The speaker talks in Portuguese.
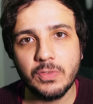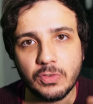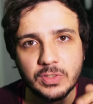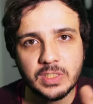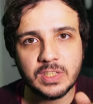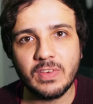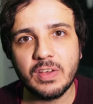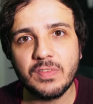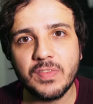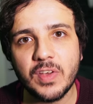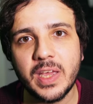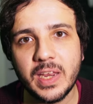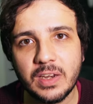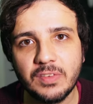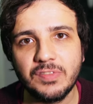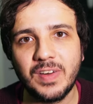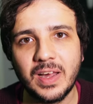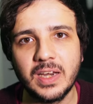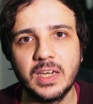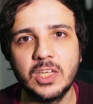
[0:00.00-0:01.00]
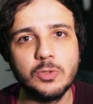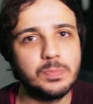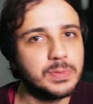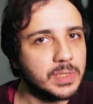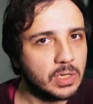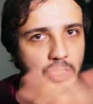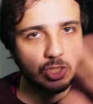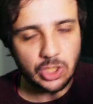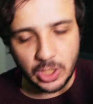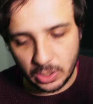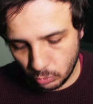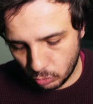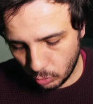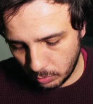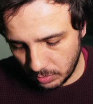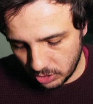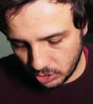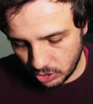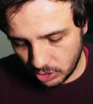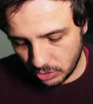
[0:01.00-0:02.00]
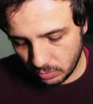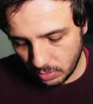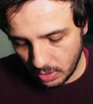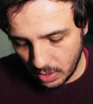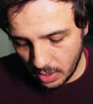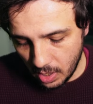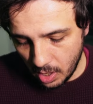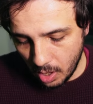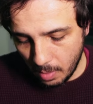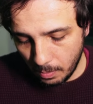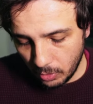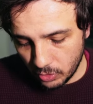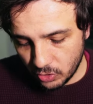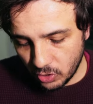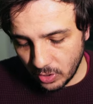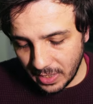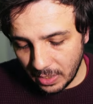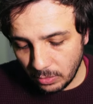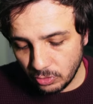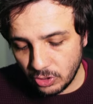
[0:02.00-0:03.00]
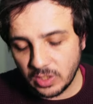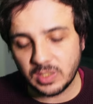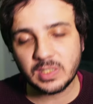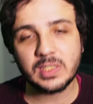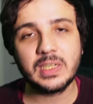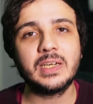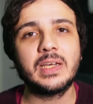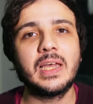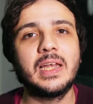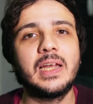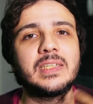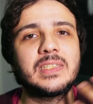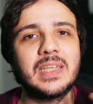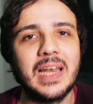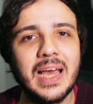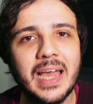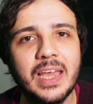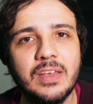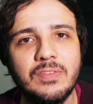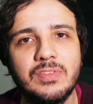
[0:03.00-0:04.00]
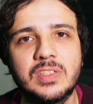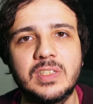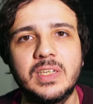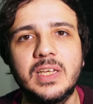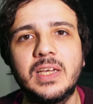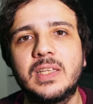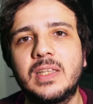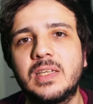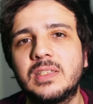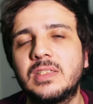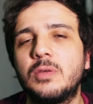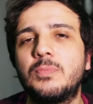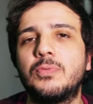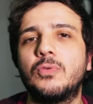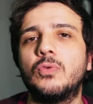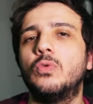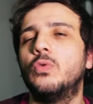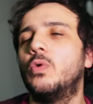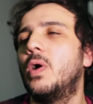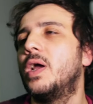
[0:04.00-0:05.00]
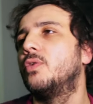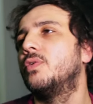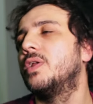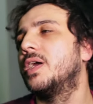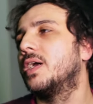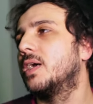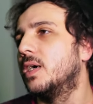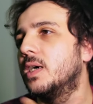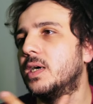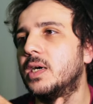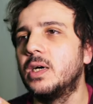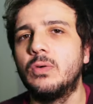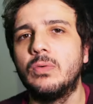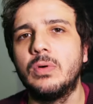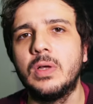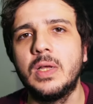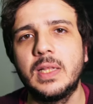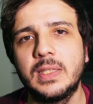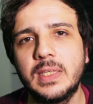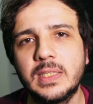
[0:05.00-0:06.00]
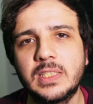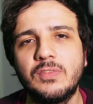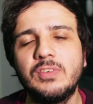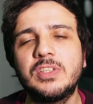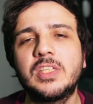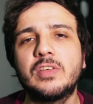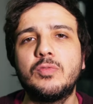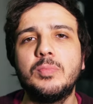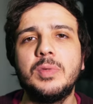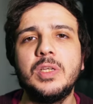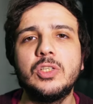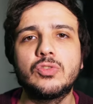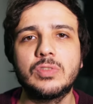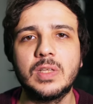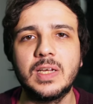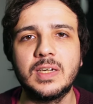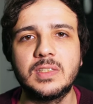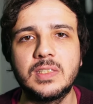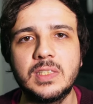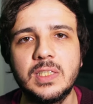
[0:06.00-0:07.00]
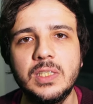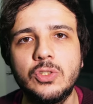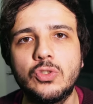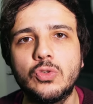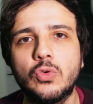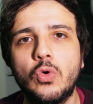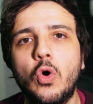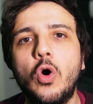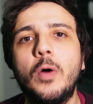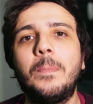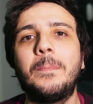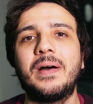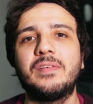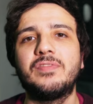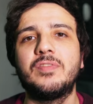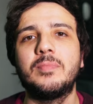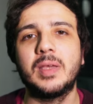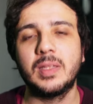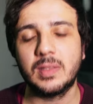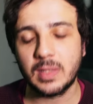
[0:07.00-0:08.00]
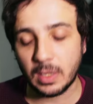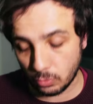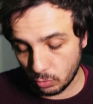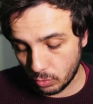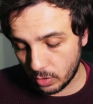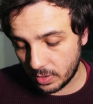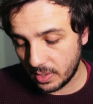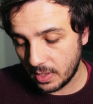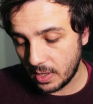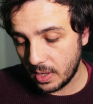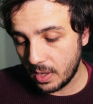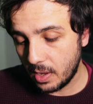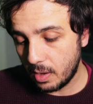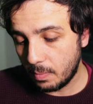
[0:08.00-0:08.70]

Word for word: E você vai ver ele falando pra você não achar que eu tô mentindo. Bolsonaro disse naquelas lives, né, que tá sempre o Hélio Negão, dessa vez estava o ministro Tarcísio, o pavimentador.